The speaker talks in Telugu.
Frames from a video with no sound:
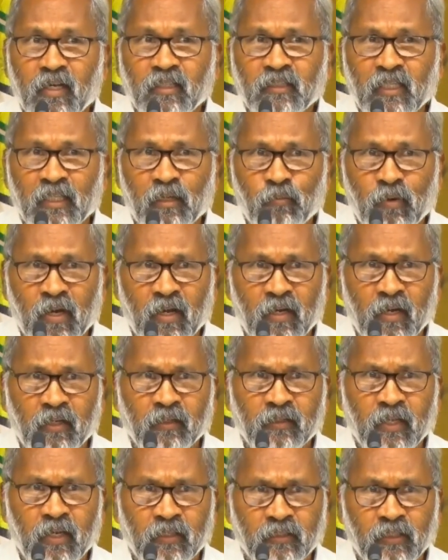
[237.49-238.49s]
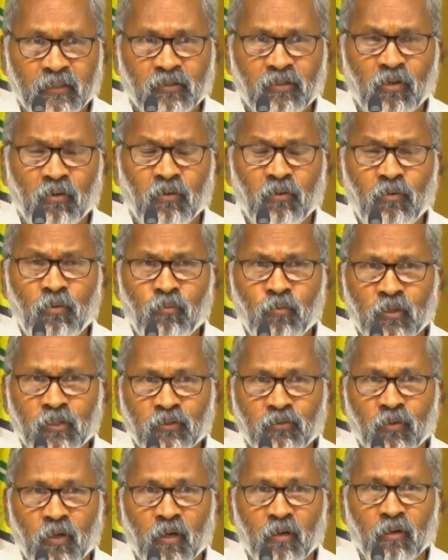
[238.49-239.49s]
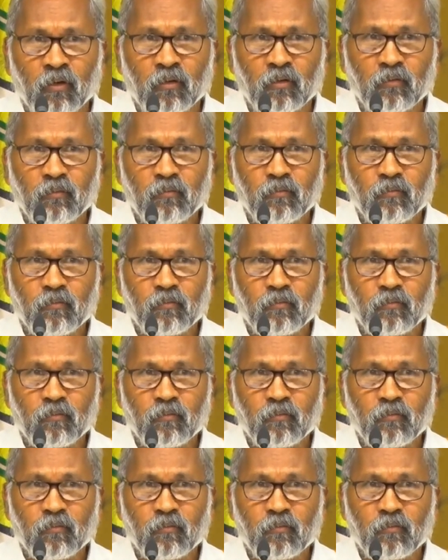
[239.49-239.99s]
ఈ సందర్భంగా నేను తెలియజేసుకుంటూ ముగిస్తున్నాను